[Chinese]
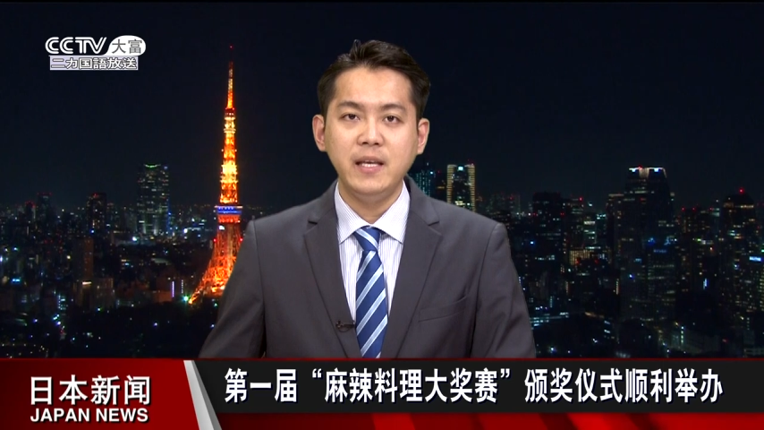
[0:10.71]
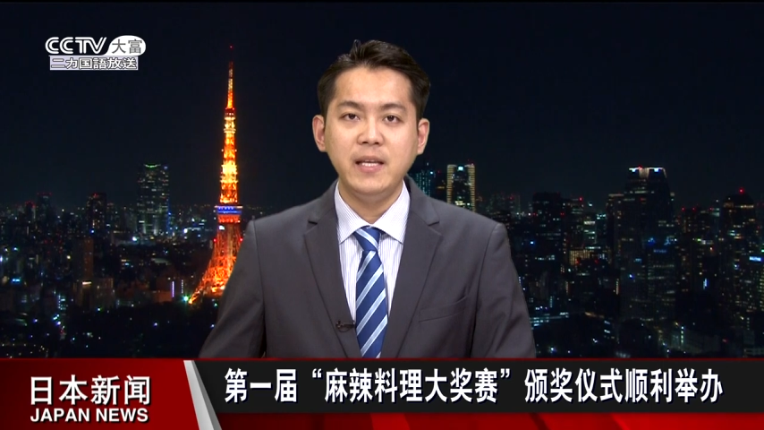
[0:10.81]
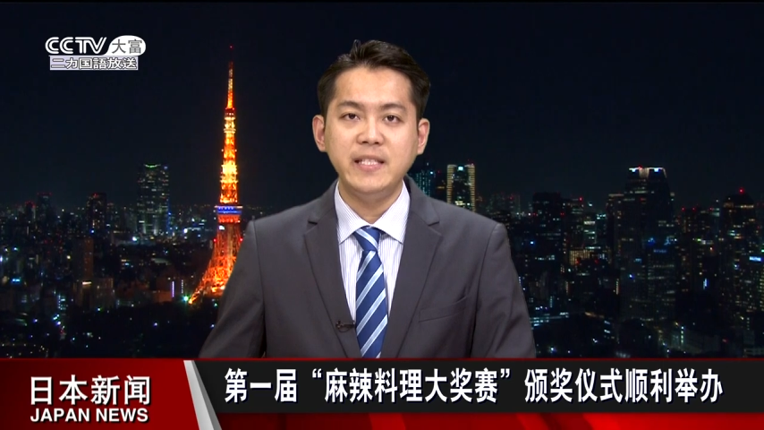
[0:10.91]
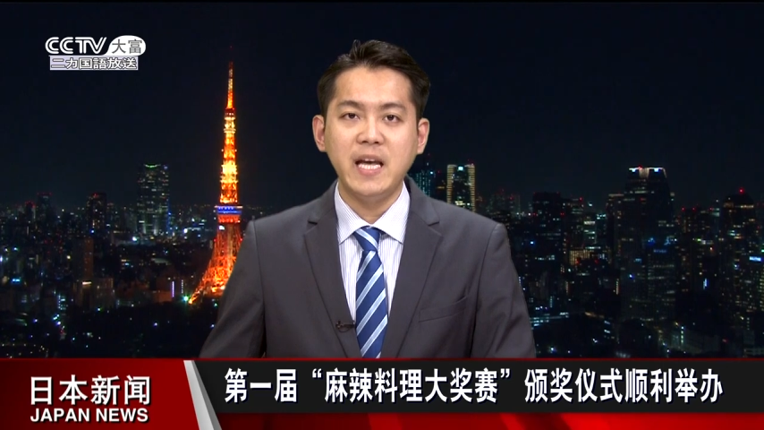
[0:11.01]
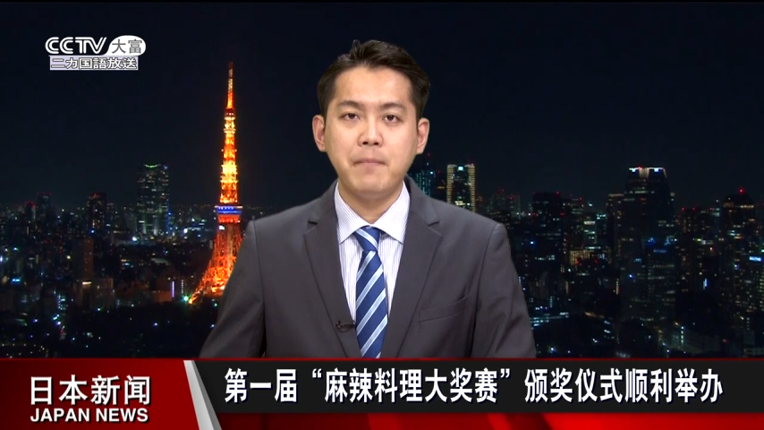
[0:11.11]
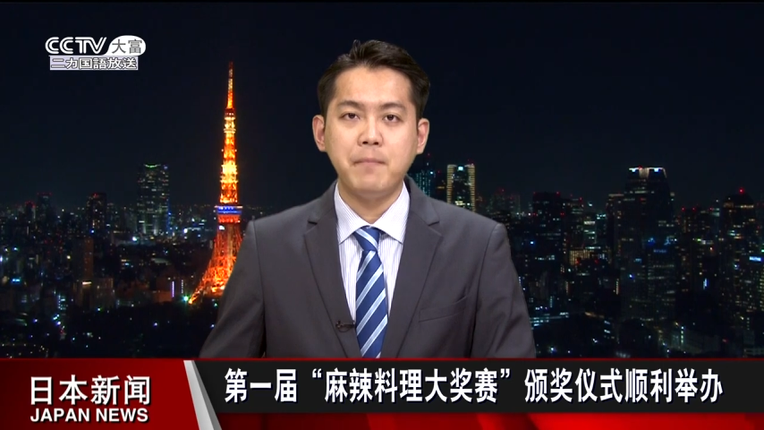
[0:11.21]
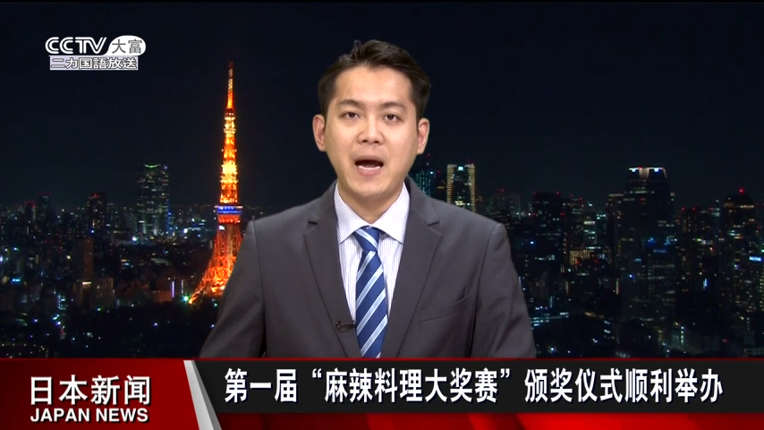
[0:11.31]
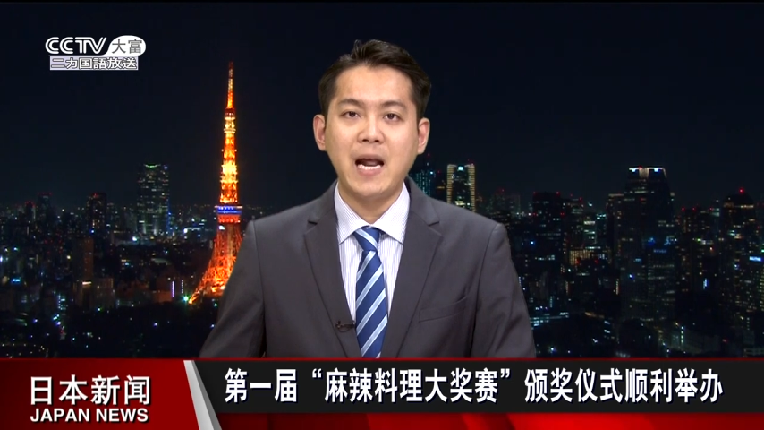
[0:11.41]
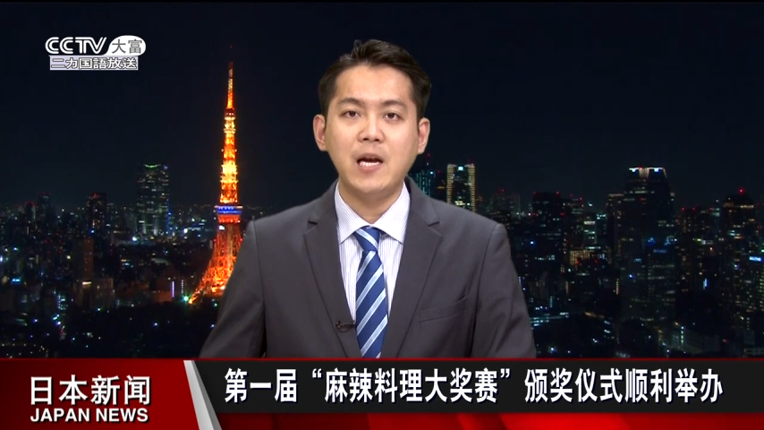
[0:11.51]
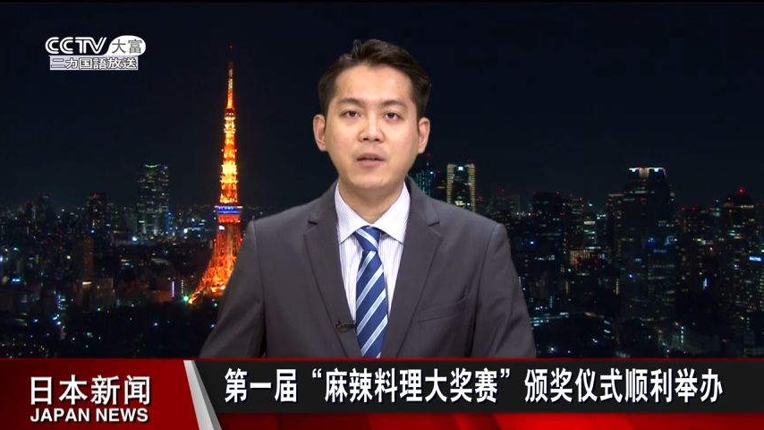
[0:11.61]
第一届
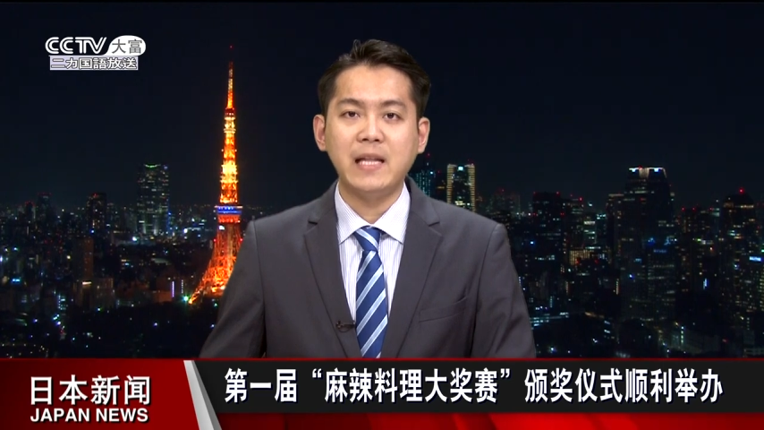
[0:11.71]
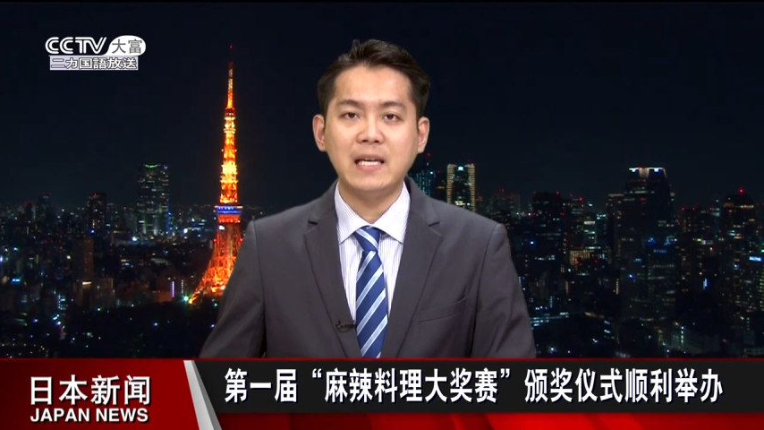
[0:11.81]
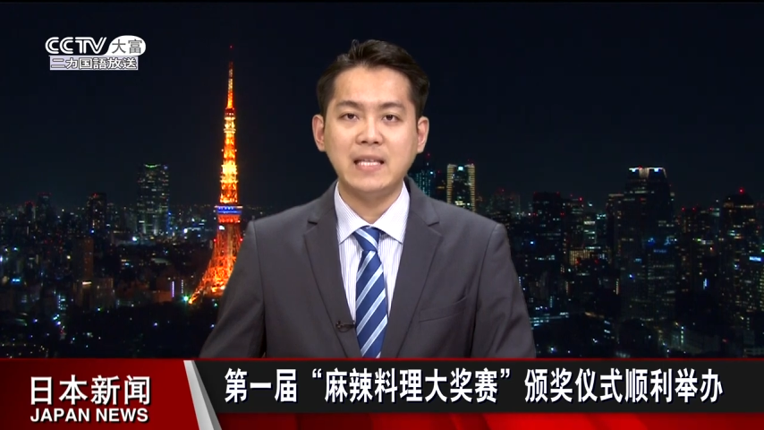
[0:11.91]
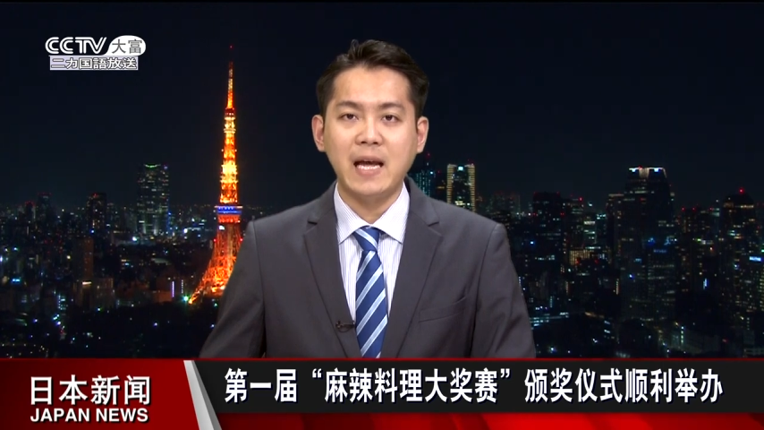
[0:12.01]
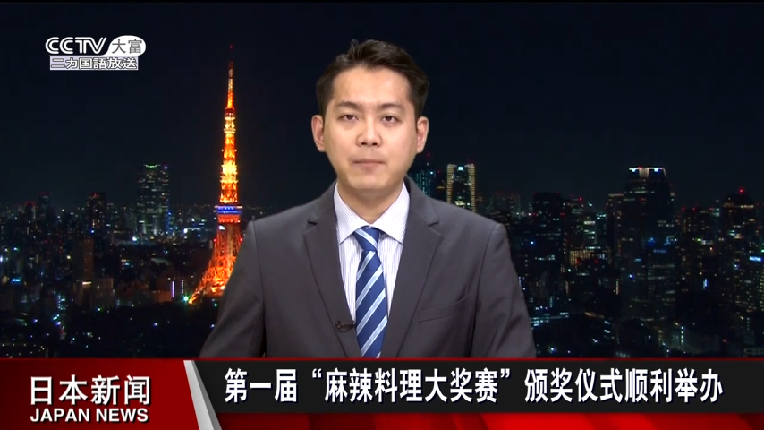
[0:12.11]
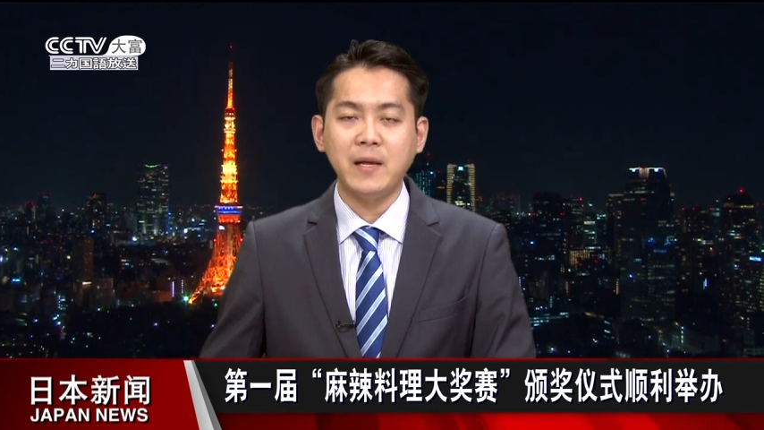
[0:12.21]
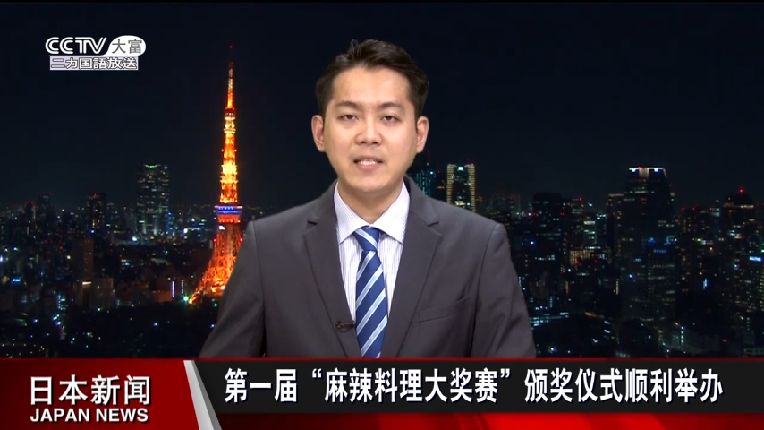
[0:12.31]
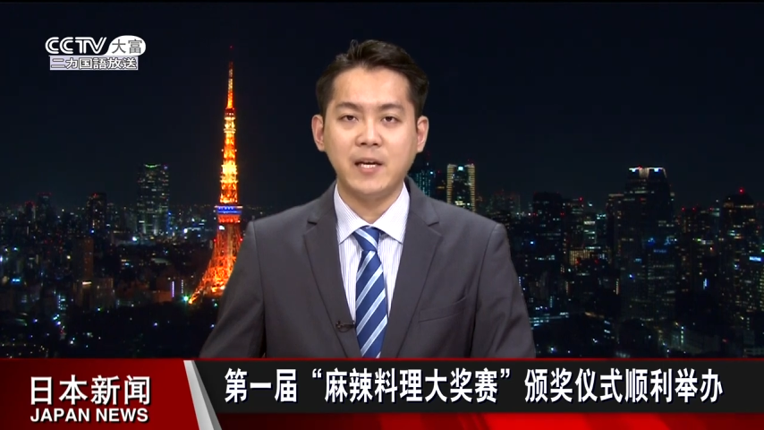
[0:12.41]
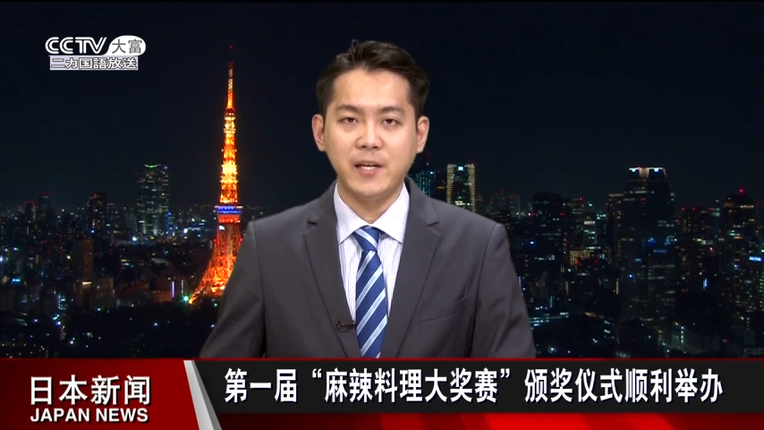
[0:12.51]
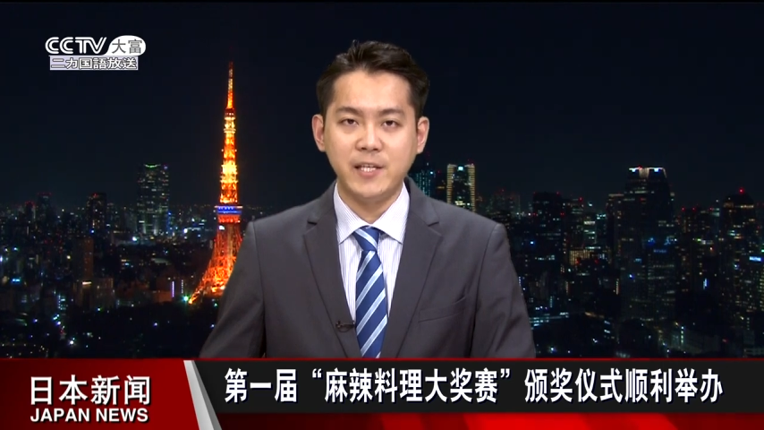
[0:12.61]
麻辣料理大赛颁
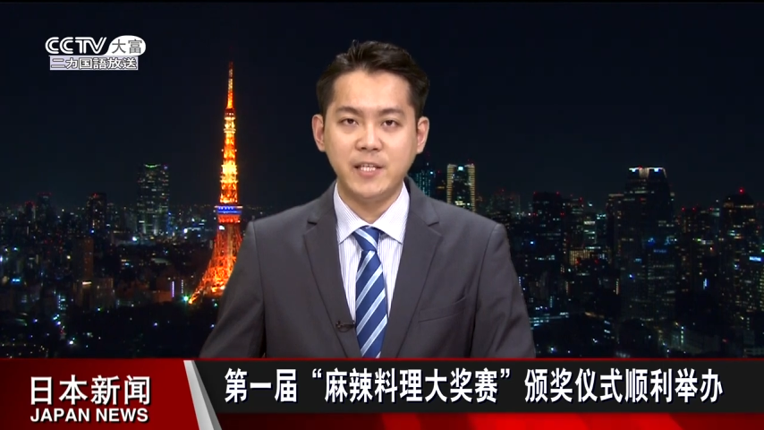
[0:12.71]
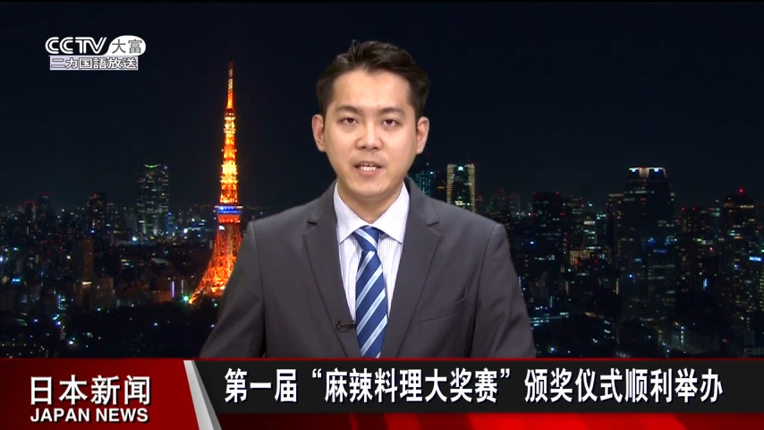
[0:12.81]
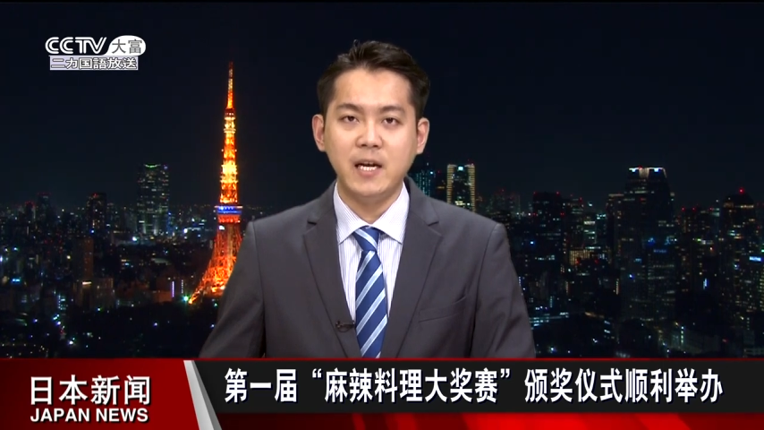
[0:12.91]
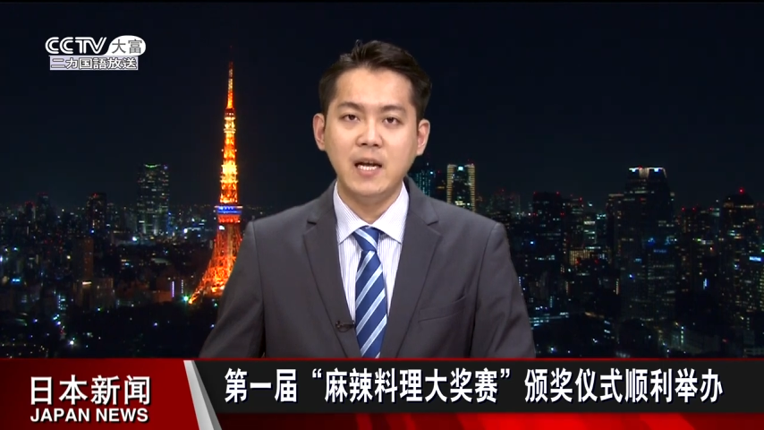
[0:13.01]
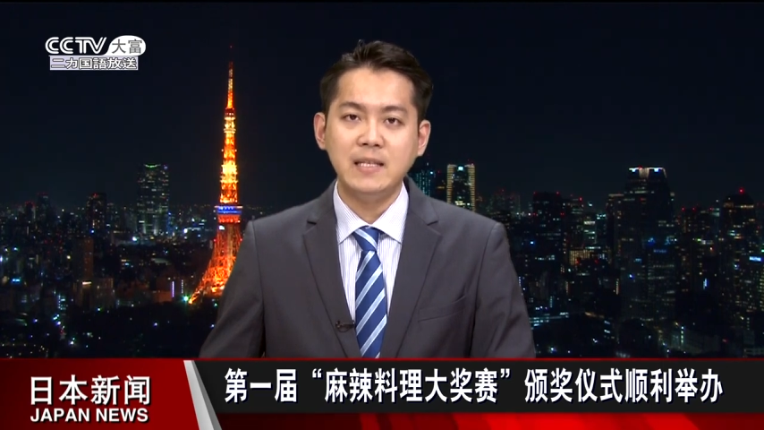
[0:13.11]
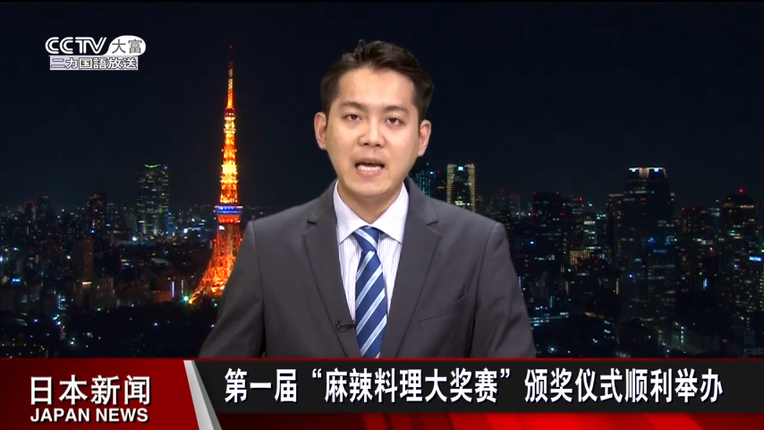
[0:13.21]
奖仪式